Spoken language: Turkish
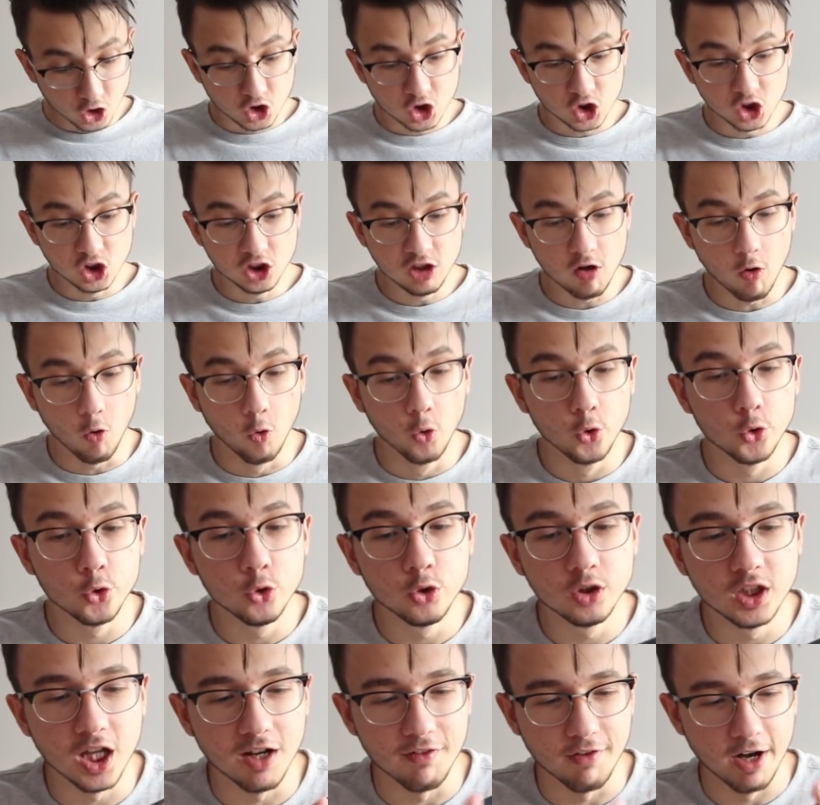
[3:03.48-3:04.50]
İçinde
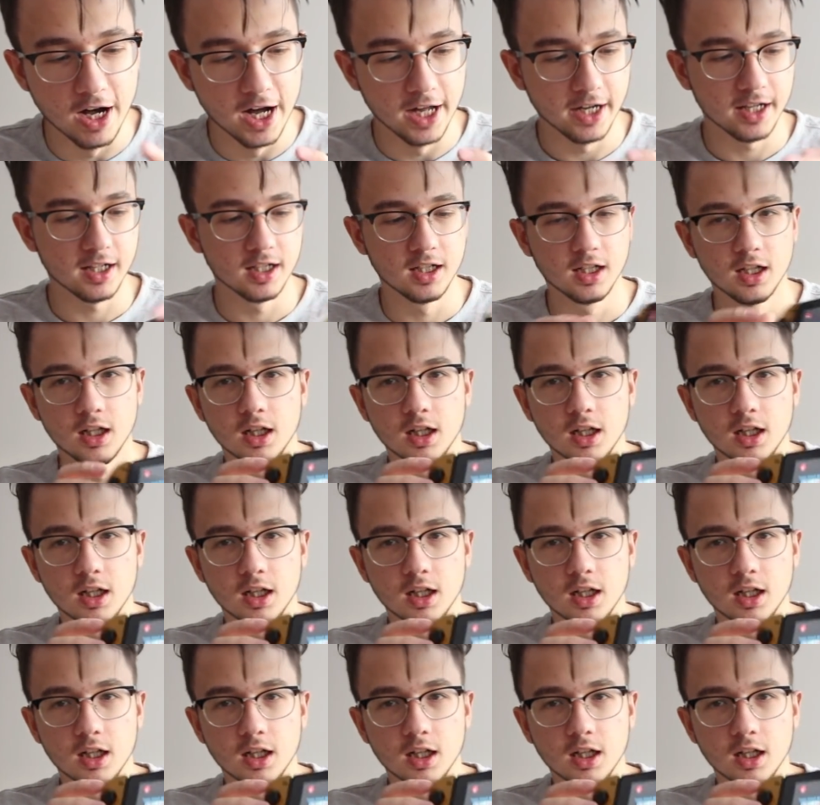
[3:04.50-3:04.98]
oyun da var.